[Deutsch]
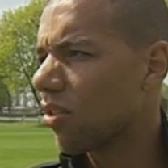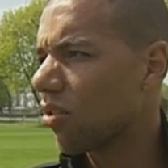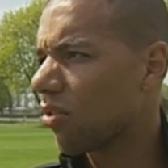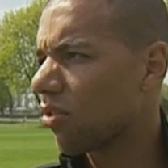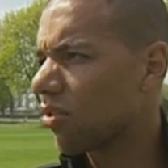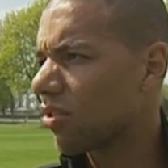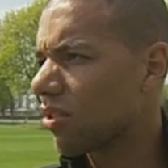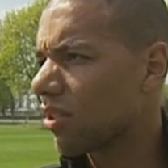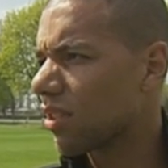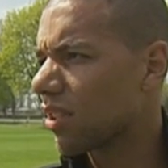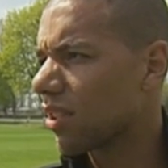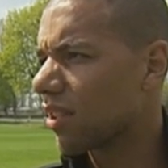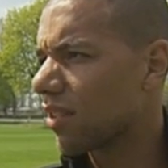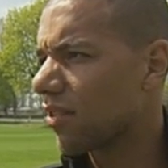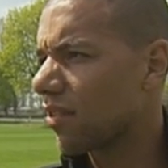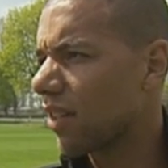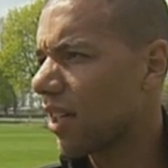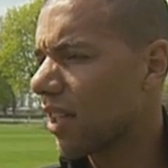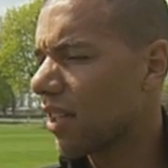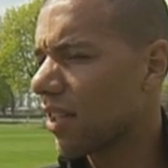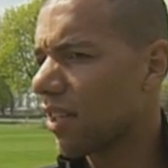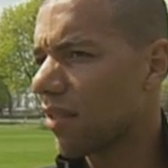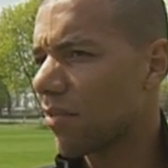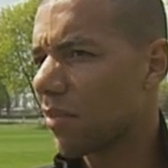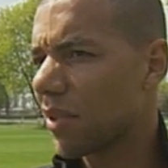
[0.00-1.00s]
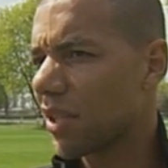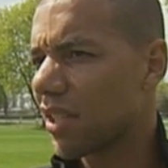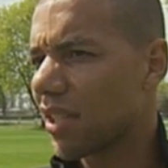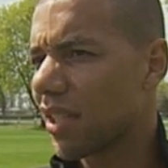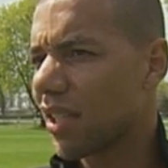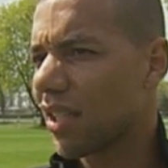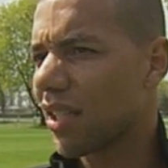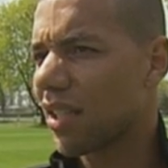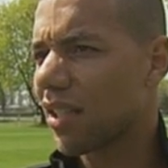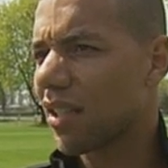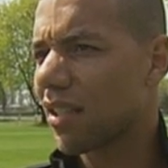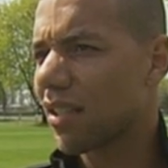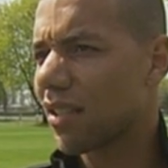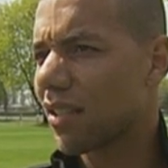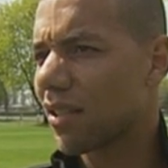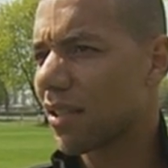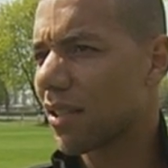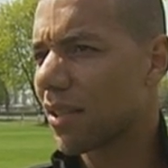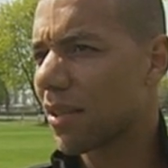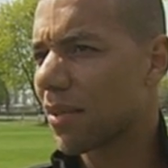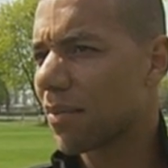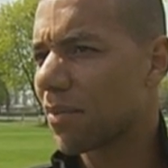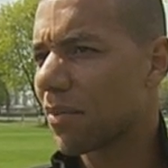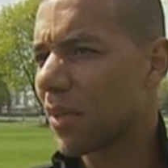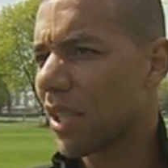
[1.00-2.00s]
und äh, waren dann mit
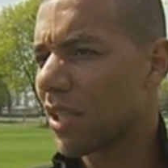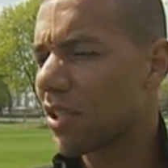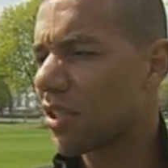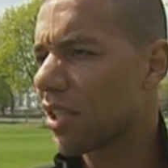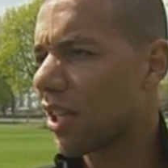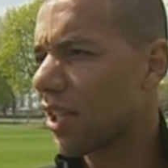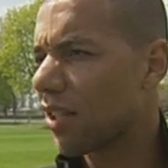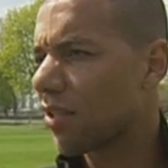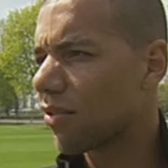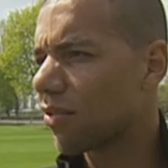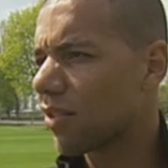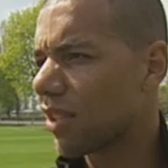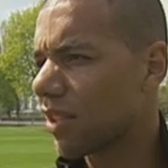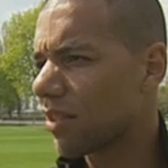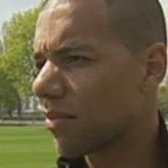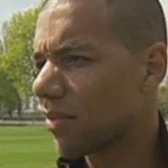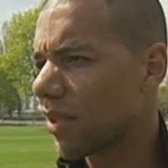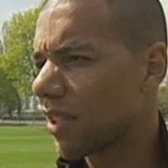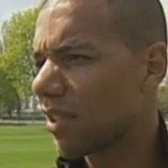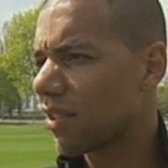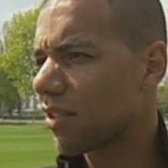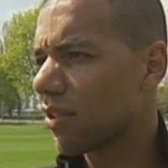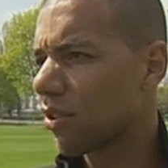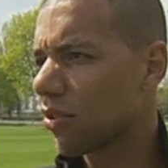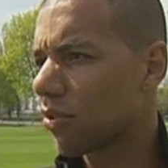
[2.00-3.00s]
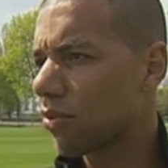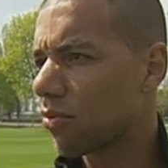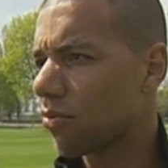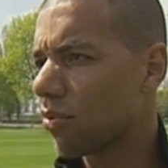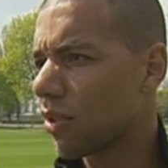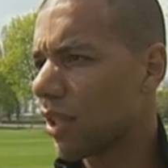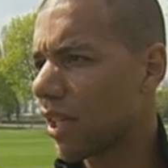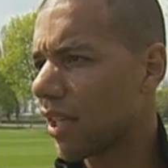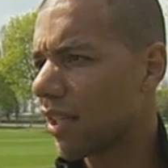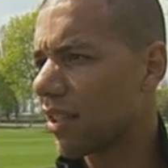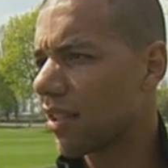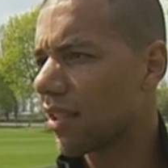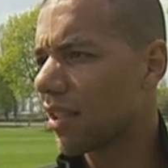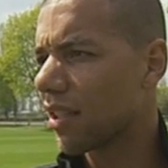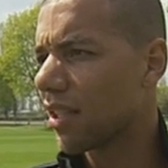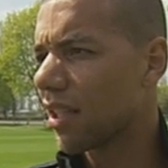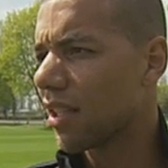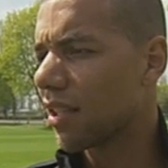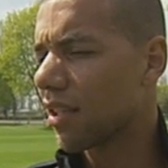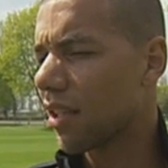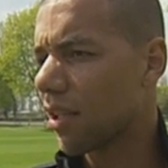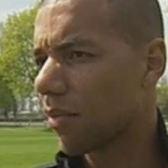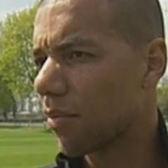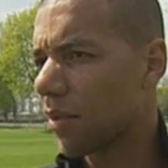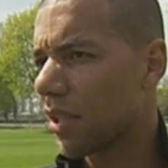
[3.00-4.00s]
der ähm, Entscheidung, dass man Jos Lukai
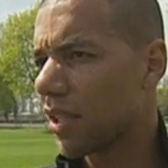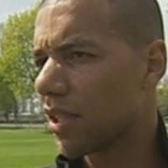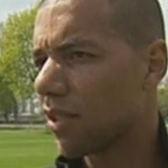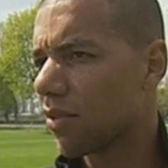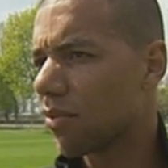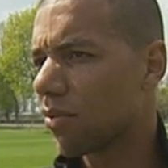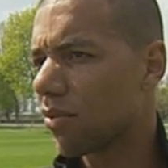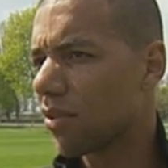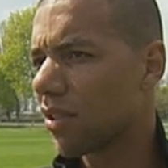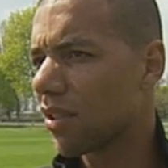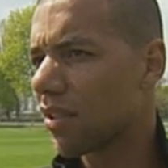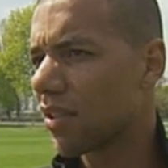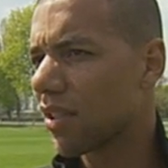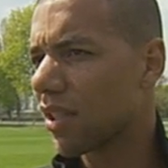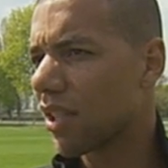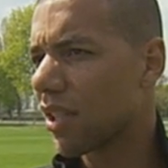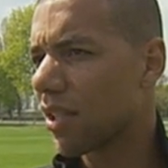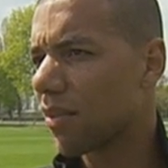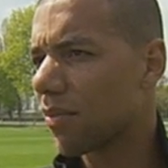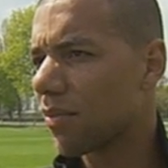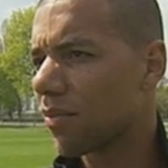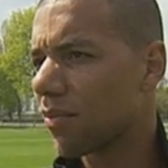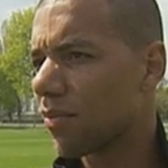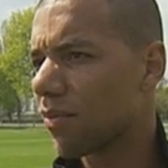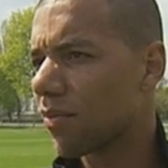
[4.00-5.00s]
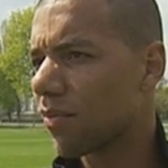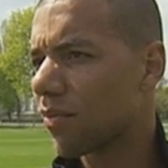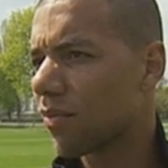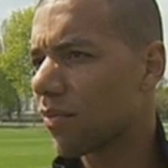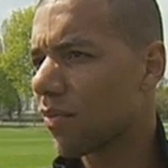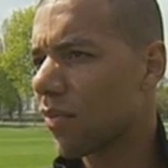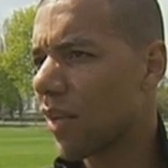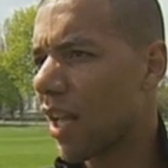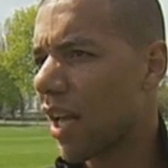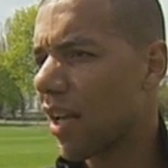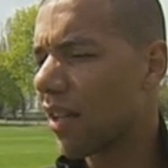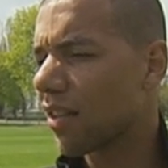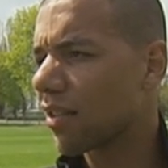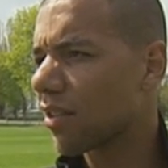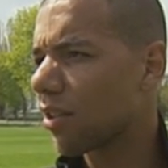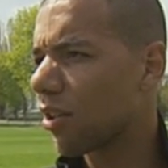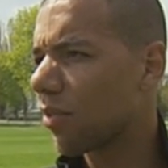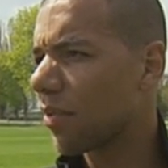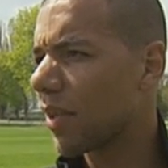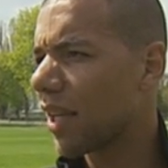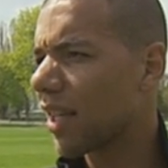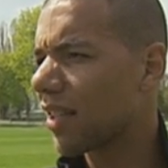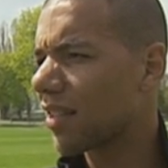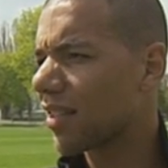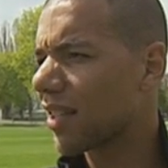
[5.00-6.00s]
nach Berlin holt, ähm, ja, ich
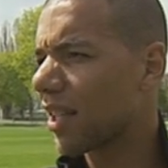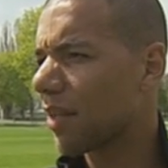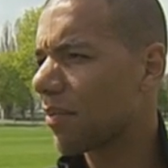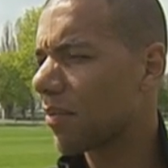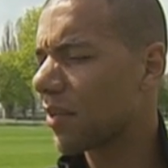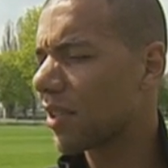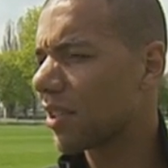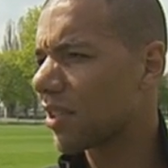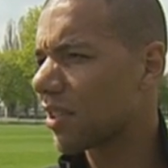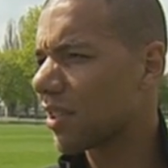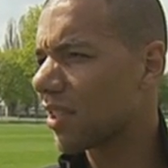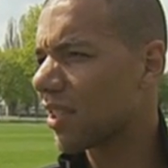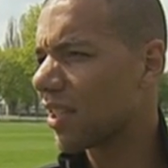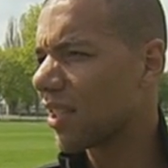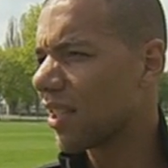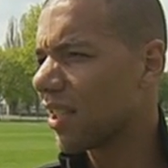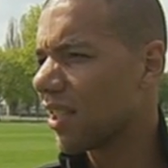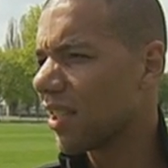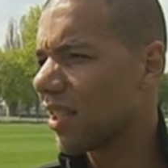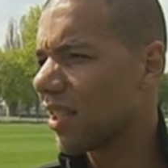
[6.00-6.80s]
glaube eher skeptisch